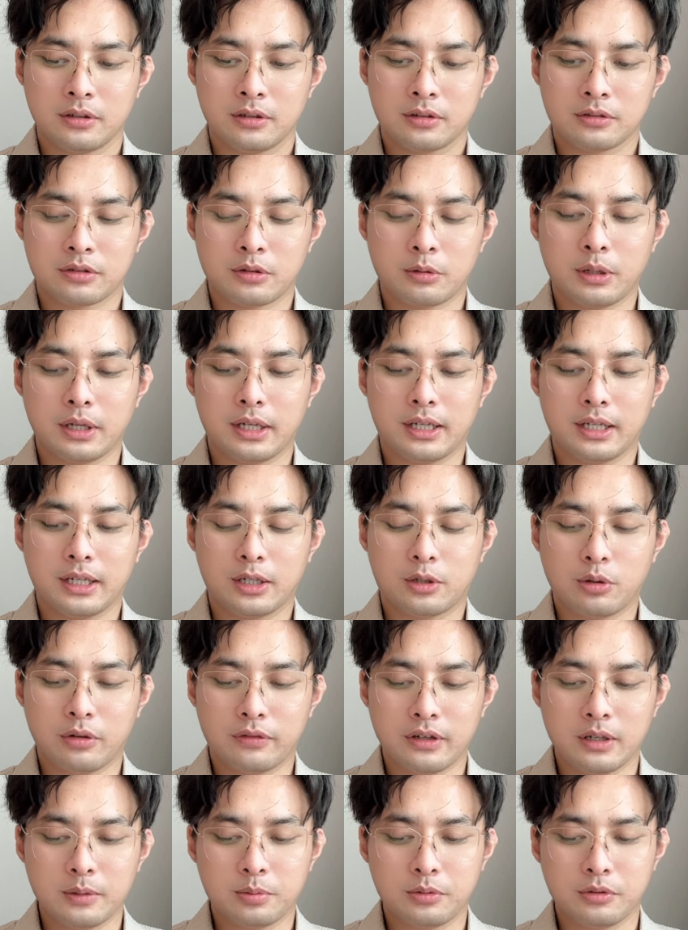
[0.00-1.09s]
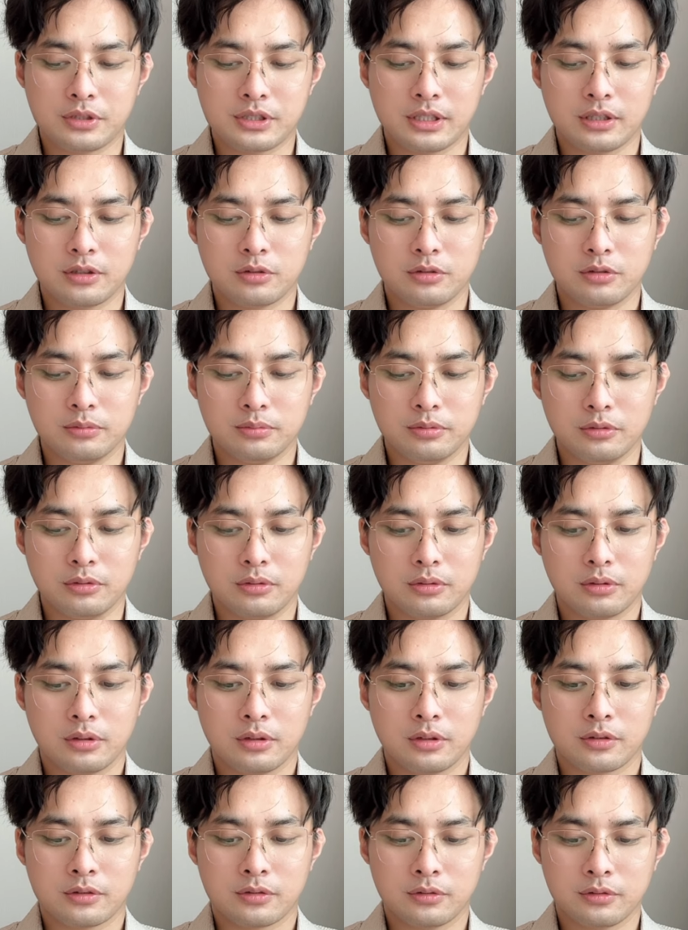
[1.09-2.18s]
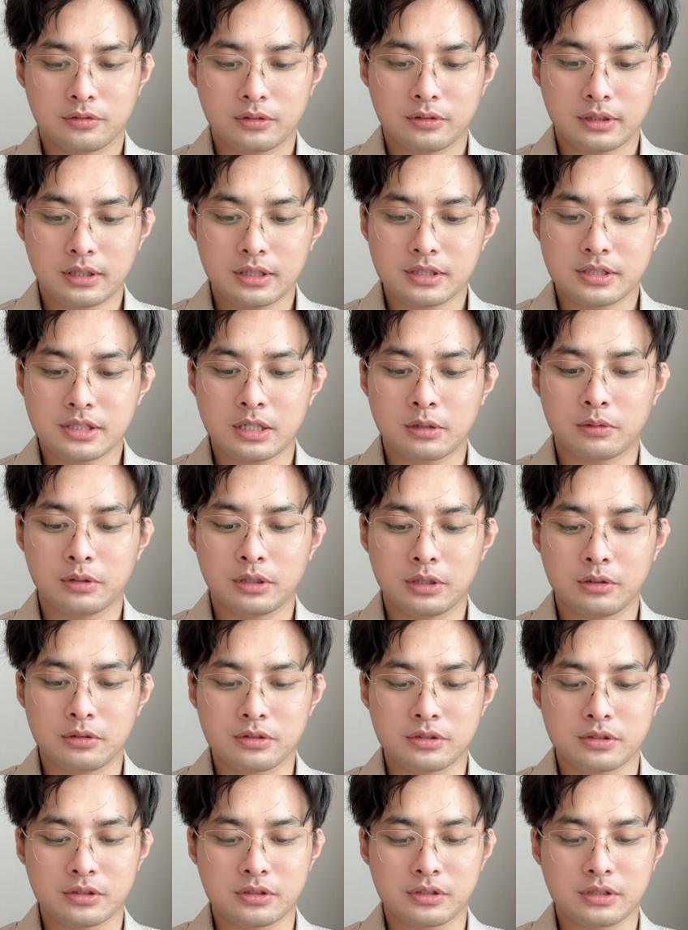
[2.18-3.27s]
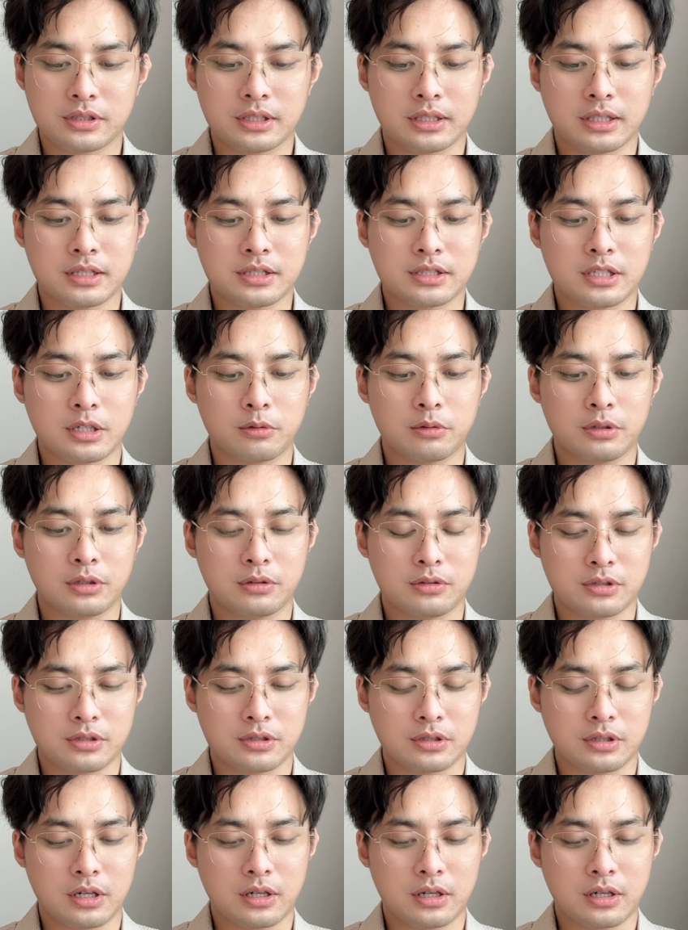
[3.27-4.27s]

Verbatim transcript: 所谓国防部经公布，从昨天上午六时至今天上午六时，